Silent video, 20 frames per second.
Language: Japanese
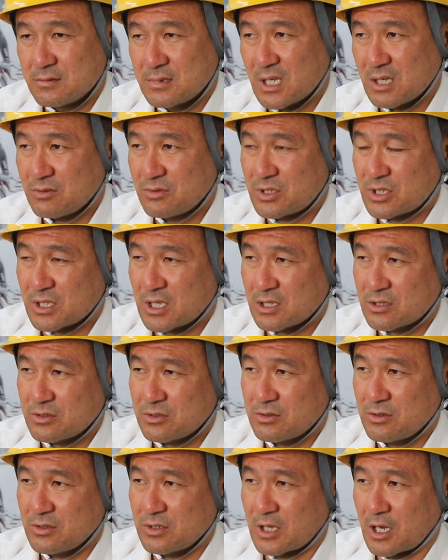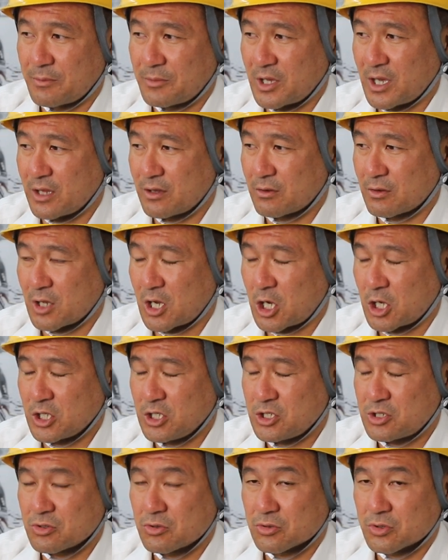うんうちが従業員辞めないんな
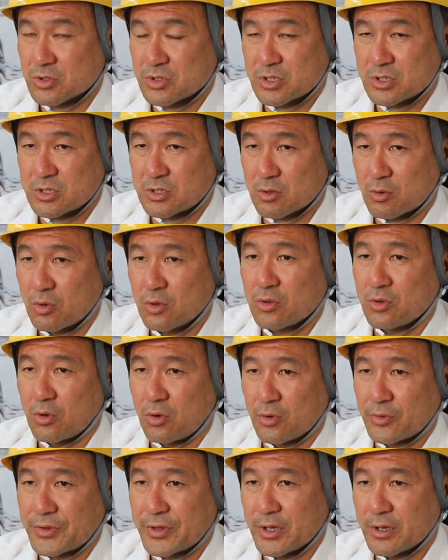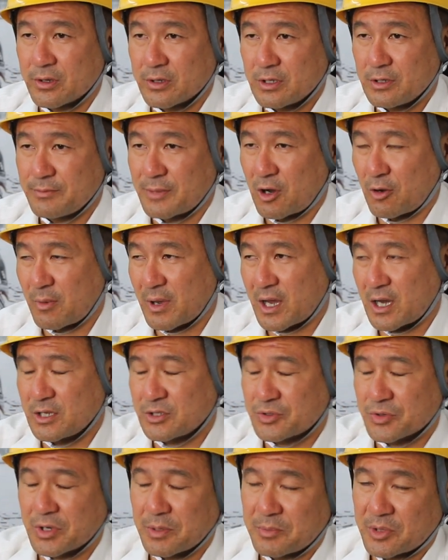いい仕事してこいよって今お前が
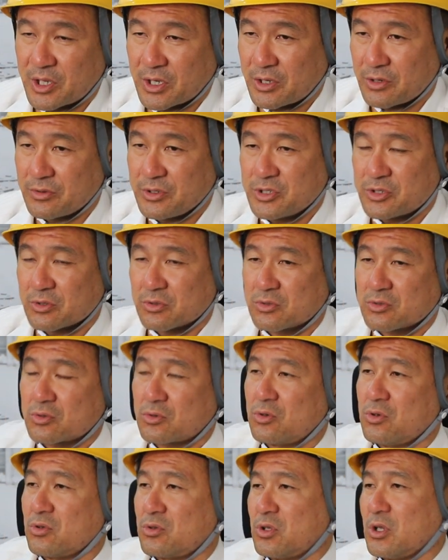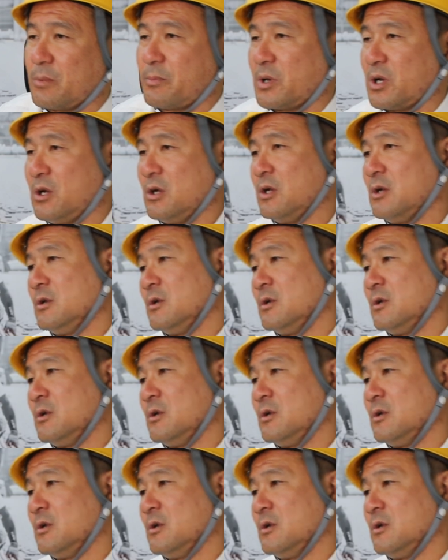一生懸命できるいい仕事してこいよってやっぱ